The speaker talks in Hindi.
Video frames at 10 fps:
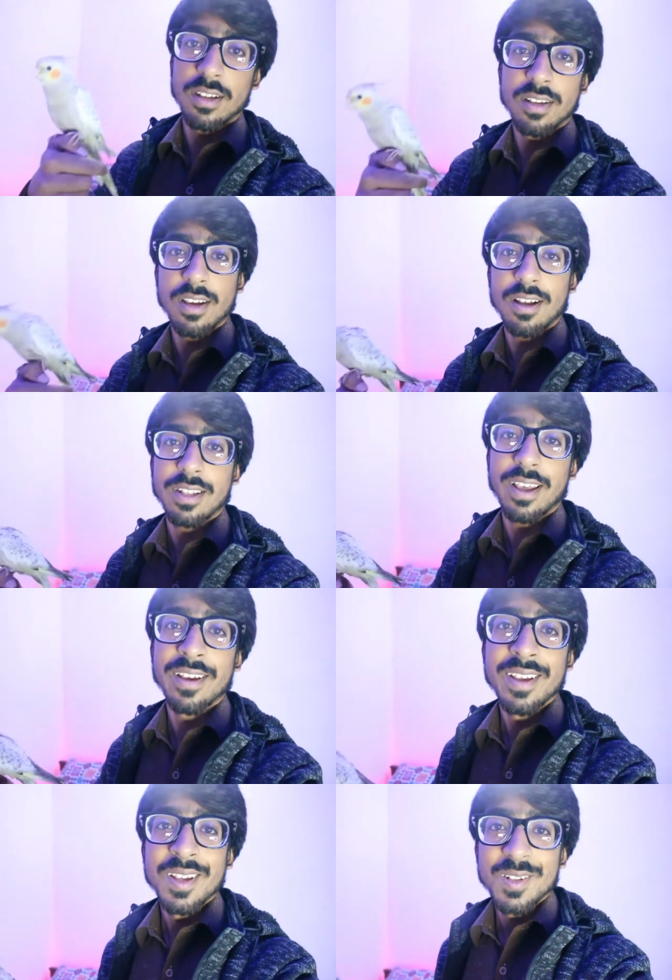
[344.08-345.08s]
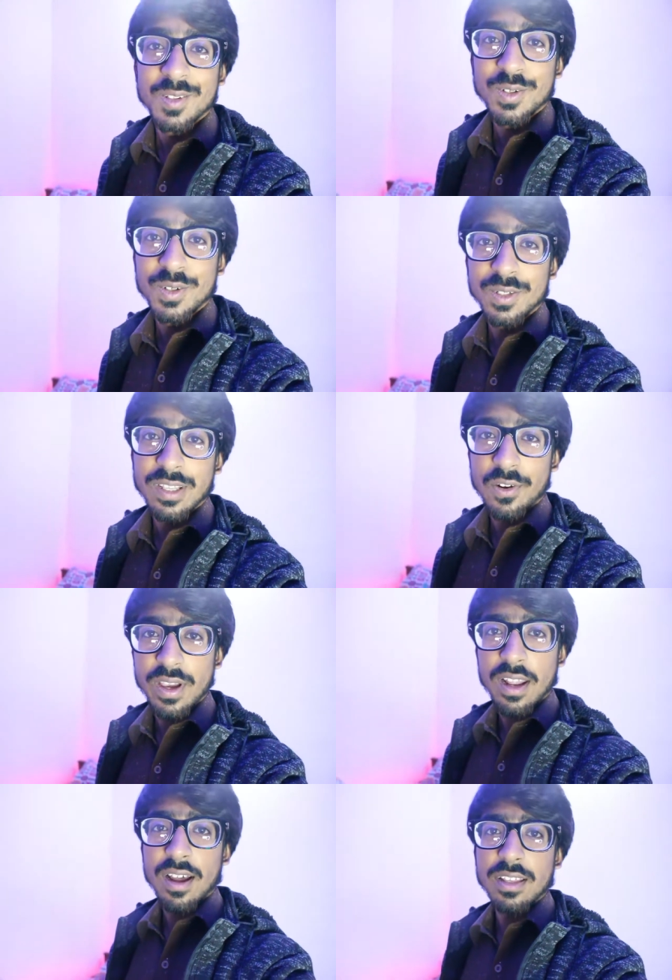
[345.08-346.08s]
हाँ जी आता है तो चलो
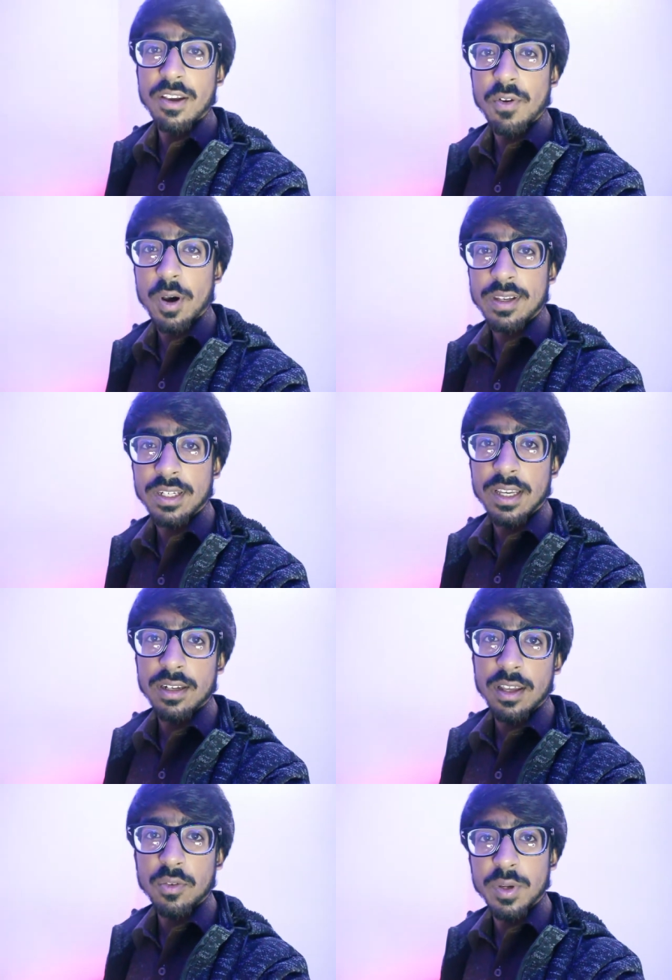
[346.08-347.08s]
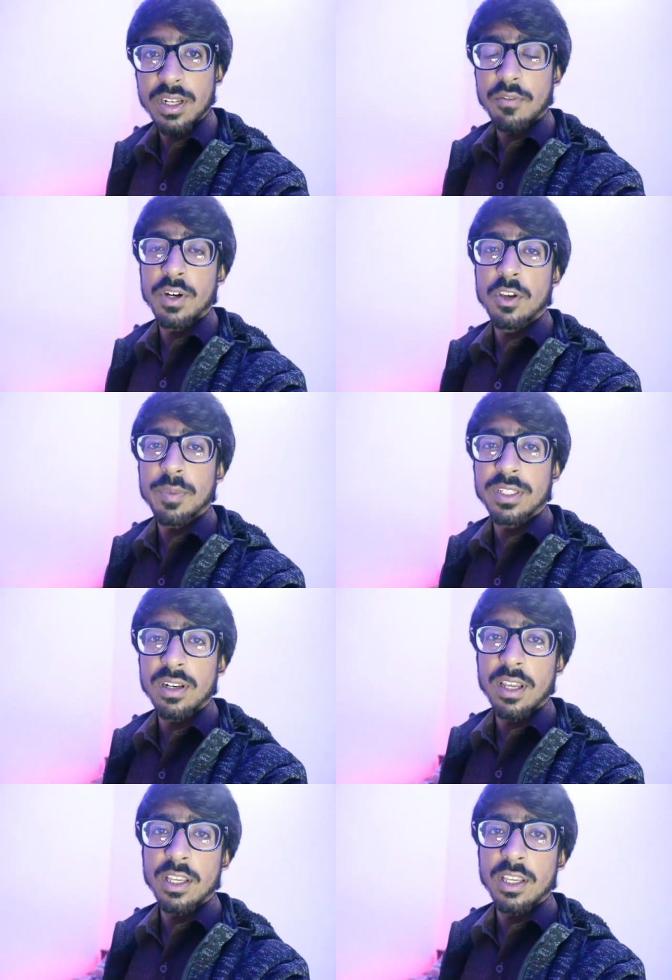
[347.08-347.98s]
यार आज के ब्लॉग के लिए इतना ही उम्मीद है वीडियो पसंद